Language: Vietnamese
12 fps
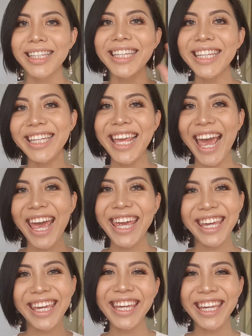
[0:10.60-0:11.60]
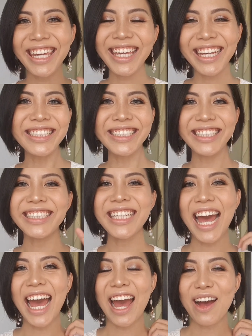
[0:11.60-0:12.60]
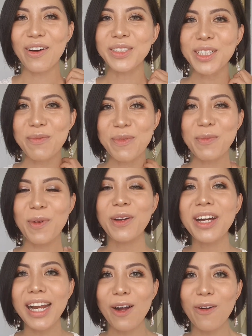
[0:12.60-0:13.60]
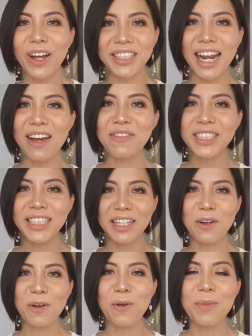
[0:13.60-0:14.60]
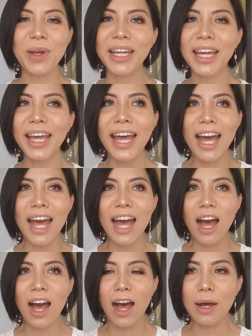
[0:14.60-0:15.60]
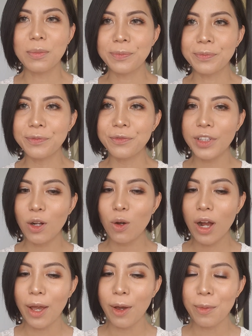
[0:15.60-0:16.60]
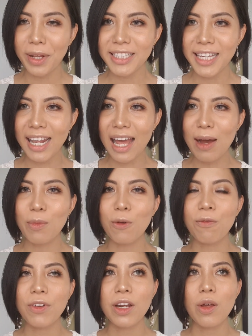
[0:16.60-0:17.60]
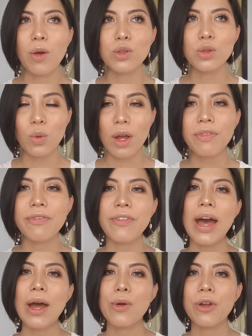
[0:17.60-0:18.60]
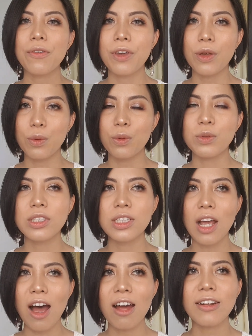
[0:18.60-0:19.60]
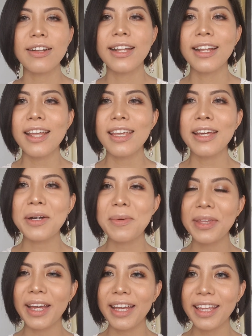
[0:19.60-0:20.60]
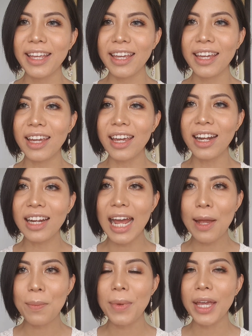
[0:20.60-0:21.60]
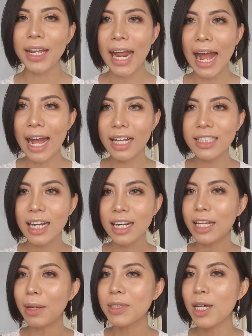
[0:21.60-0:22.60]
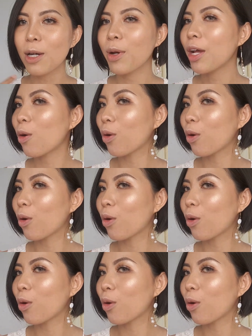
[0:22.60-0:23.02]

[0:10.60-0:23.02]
Yay! Xin chào, chào mừng mọi người đã quay trở lại với channel của mình um, Video ngày hôm nay sẽ là một video swatch và review son Như các bạn thấy thì hiện nay mình đã trang điểm xong hết rồi